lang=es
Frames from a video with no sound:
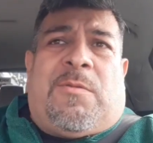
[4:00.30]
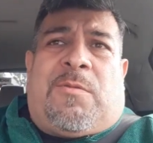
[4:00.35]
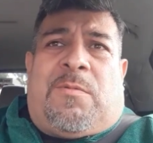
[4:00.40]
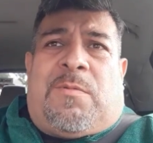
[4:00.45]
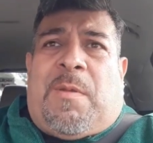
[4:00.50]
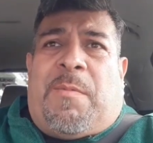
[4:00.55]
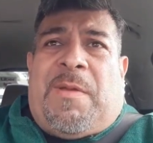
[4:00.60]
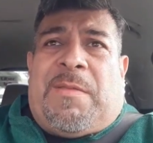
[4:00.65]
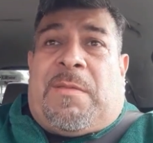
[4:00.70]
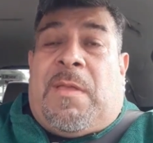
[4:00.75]

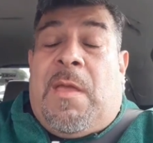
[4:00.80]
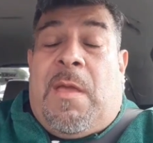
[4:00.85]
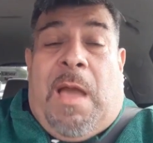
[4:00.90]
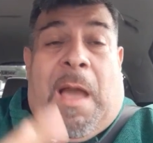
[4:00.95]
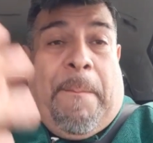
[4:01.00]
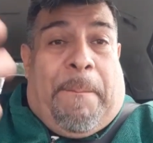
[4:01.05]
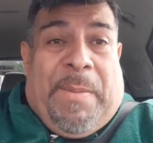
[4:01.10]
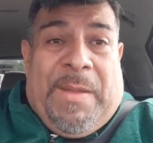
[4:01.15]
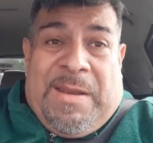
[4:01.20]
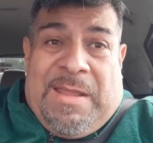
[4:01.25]
te vas a decir,
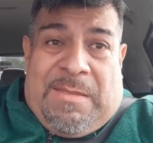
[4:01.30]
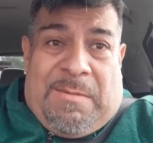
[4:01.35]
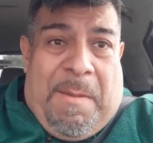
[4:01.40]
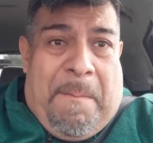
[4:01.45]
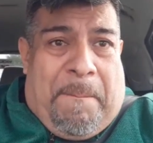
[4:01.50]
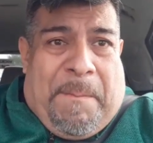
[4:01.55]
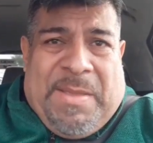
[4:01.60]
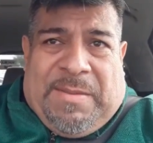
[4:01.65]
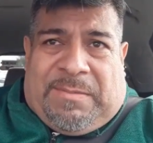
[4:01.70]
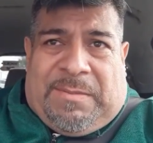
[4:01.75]
apenas va
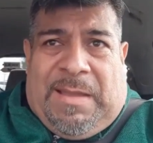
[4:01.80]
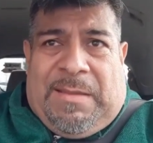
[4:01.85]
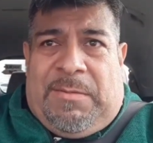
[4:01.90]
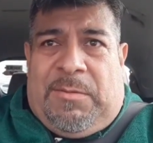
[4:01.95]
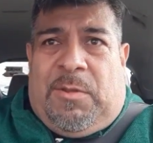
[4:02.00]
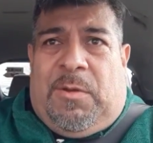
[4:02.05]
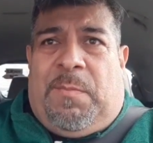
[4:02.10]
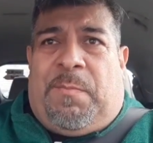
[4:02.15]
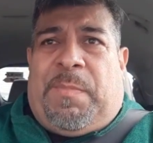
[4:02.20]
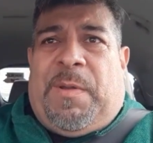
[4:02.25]

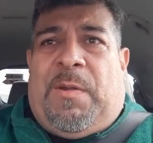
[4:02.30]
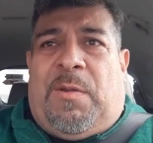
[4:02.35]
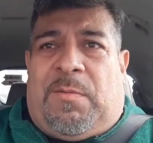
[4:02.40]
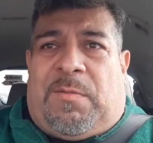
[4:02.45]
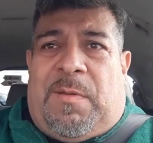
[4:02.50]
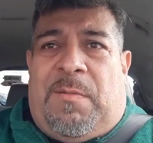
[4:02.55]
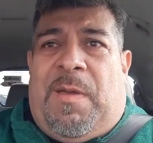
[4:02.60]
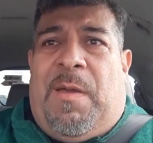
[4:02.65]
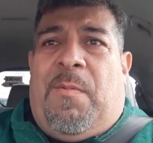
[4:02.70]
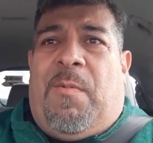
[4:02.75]
empezando, pero
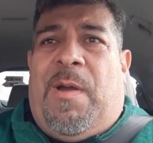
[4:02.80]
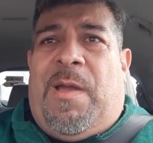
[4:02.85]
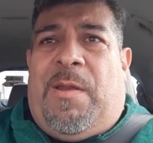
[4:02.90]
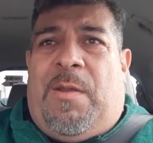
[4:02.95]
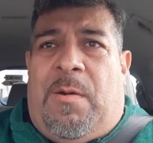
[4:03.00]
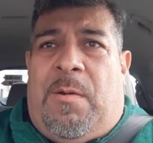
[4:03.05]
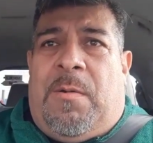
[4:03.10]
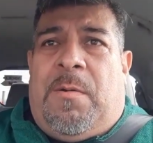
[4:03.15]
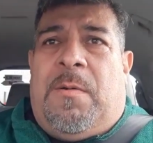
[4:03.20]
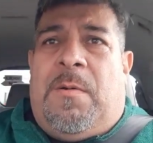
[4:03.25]
se ve
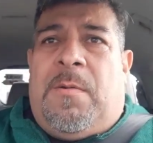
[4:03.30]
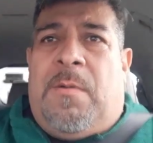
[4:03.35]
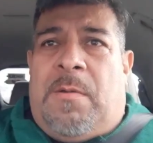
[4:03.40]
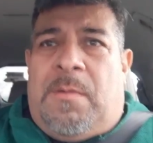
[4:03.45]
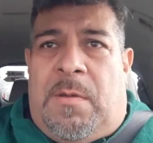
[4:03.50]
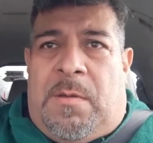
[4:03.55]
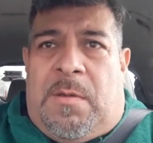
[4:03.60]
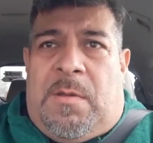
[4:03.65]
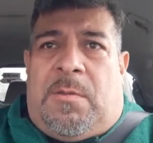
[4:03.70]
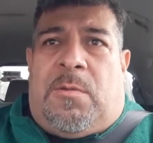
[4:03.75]
bueno.
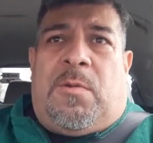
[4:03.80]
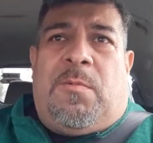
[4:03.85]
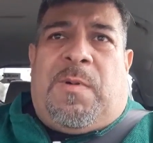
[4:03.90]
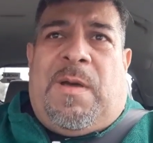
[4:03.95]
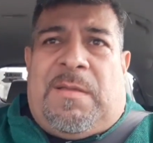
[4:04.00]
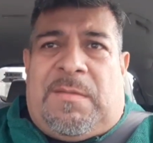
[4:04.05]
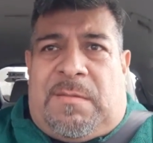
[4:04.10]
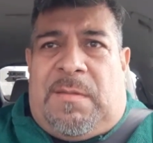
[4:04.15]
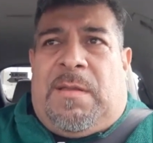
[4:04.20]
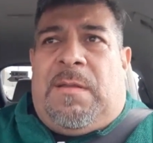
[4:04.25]
Y tú vas
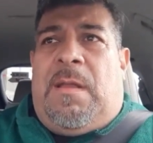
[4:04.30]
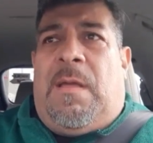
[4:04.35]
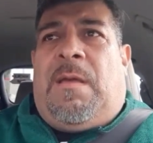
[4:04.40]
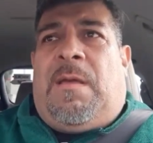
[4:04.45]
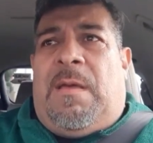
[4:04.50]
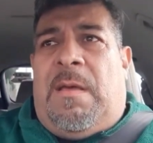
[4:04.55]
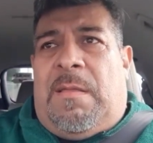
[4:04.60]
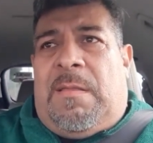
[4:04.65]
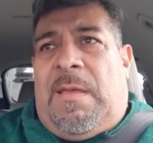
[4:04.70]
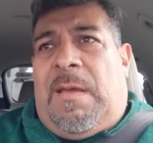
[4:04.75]
a decir,
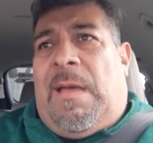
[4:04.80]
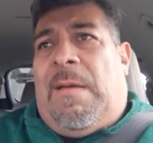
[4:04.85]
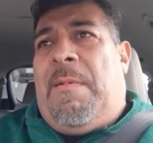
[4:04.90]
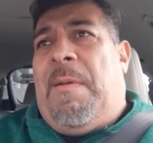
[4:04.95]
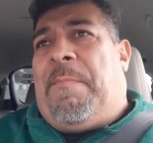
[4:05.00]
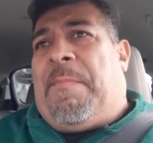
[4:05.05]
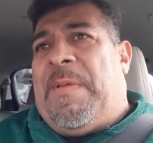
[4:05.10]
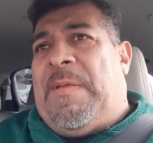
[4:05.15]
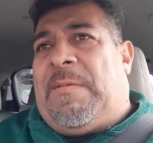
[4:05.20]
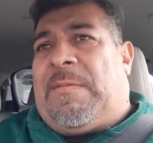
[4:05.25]
ah,
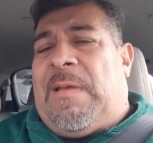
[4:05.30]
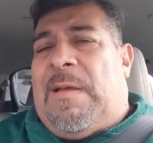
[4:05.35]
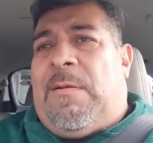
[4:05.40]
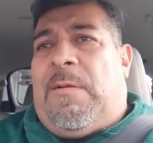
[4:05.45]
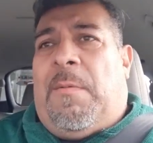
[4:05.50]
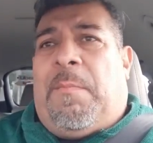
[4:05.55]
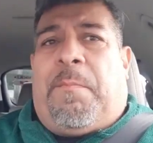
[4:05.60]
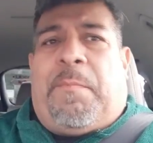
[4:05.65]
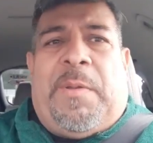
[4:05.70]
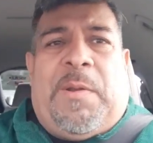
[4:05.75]
déjame
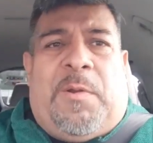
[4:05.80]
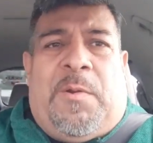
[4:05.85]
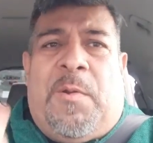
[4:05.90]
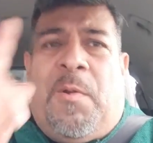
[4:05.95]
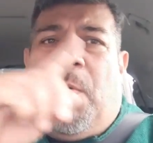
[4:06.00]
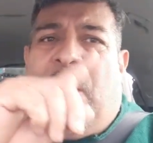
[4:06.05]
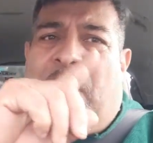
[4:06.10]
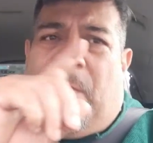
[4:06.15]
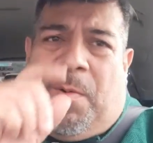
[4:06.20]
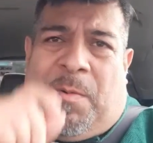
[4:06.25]
pensarlo. Pero
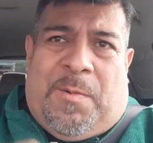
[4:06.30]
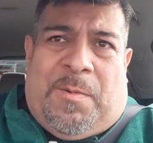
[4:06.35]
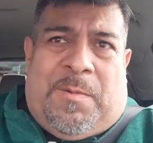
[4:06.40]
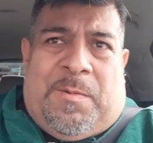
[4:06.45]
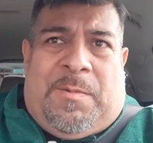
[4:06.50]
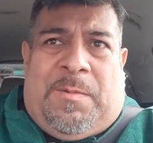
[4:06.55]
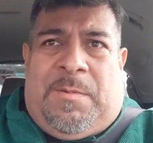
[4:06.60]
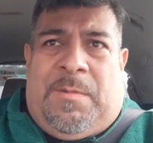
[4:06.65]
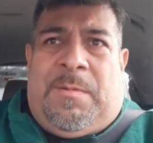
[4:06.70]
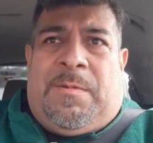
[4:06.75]
no.
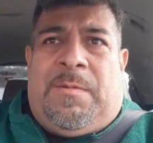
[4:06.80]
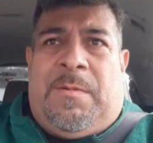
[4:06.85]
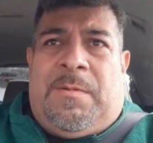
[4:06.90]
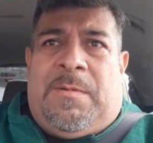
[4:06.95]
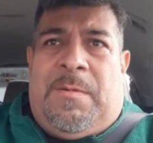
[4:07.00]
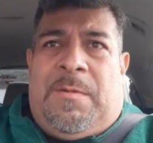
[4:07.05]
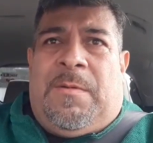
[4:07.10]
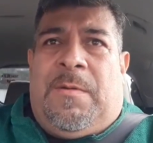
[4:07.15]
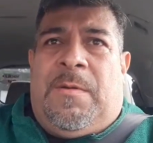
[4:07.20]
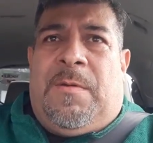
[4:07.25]

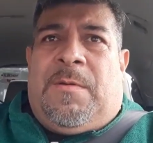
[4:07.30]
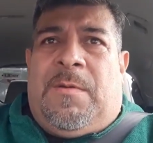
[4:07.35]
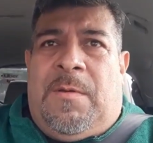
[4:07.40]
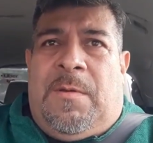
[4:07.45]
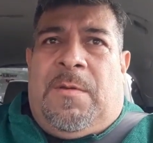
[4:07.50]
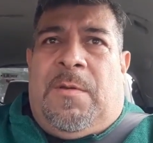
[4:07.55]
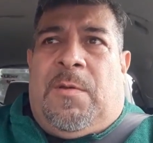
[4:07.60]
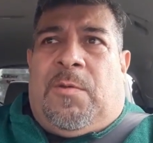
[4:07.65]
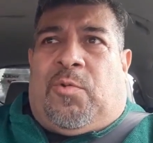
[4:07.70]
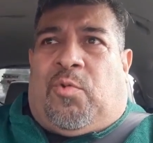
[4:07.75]

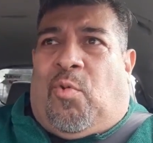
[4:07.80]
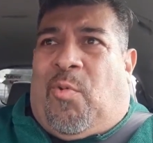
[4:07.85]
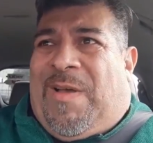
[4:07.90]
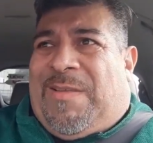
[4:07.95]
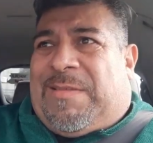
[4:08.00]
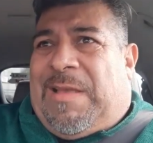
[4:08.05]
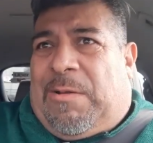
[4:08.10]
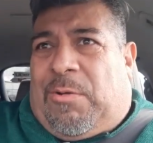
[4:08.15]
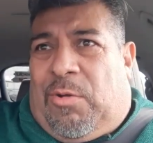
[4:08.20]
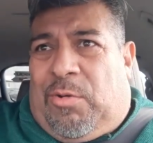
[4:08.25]
Tú
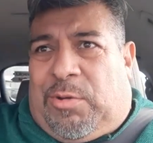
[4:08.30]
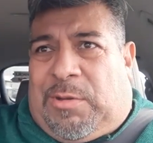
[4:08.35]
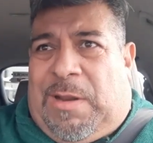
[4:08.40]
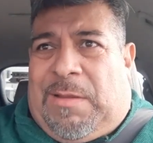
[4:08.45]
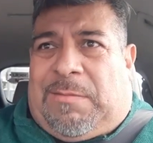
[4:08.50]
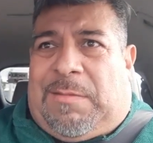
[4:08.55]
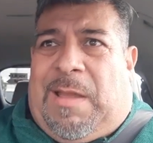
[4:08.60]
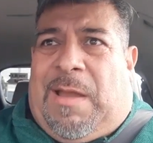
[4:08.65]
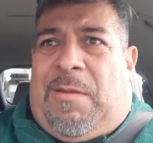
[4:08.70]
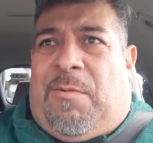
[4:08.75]
vas a
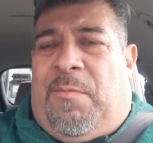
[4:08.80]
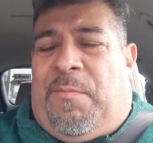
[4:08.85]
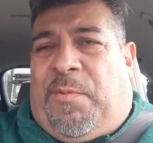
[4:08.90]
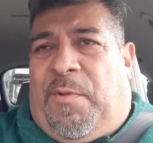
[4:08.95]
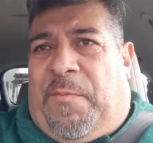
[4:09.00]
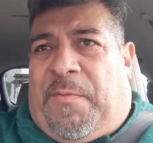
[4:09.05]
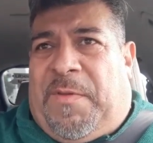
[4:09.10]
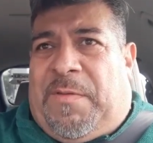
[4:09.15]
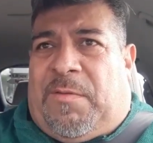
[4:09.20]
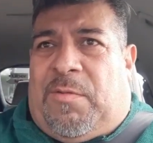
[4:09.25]
contratar un
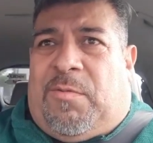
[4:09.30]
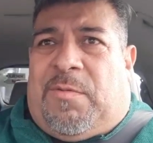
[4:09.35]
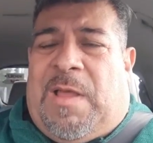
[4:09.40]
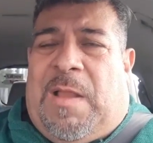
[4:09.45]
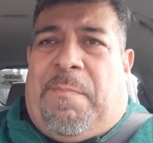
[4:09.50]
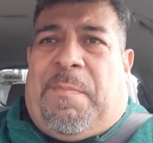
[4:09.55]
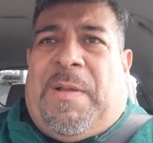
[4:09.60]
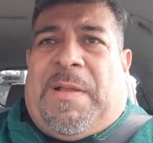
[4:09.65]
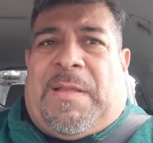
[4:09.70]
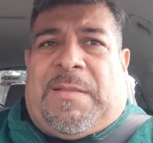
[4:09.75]

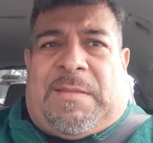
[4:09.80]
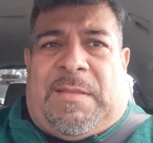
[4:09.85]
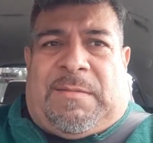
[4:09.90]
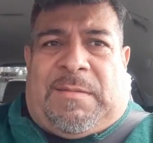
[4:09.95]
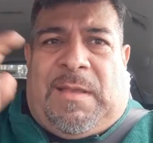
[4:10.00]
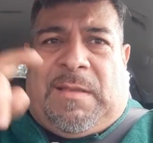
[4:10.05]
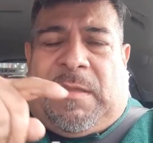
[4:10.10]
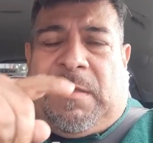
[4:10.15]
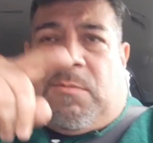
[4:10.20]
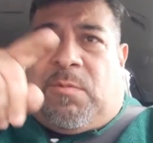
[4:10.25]
profesional para que te
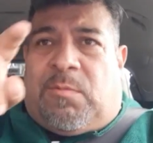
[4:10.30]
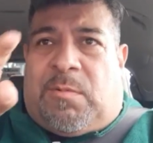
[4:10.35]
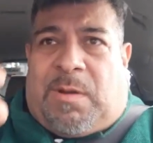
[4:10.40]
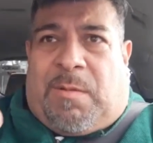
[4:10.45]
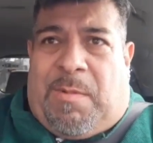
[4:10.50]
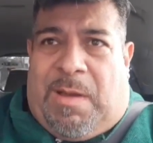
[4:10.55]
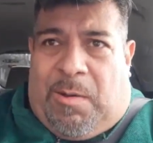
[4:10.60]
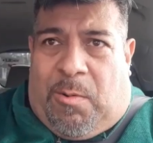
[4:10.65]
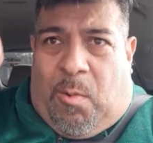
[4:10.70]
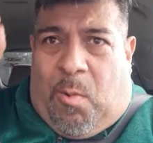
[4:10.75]
saque tu
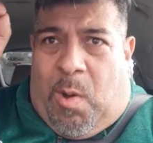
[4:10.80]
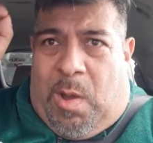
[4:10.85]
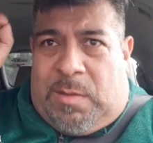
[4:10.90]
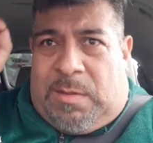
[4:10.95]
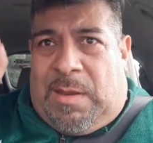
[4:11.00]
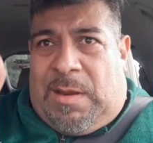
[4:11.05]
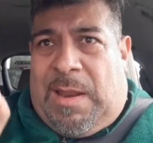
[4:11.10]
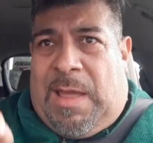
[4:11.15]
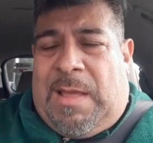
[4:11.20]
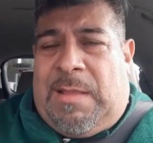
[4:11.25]
trabajo
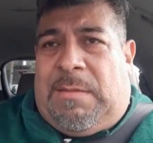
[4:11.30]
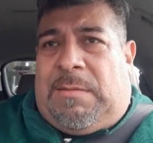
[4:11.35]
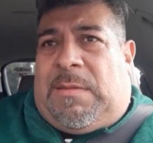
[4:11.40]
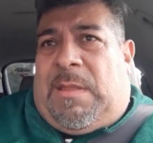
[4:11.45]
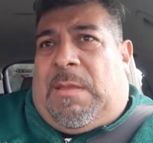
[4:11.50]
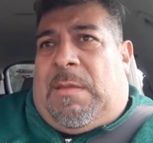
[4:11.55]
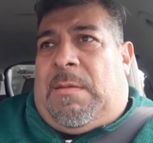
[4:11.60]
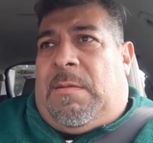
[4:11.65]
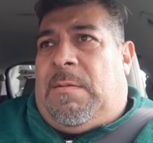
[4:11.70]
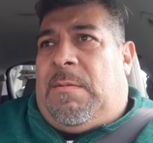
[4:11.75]

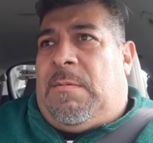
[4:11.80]
adelante.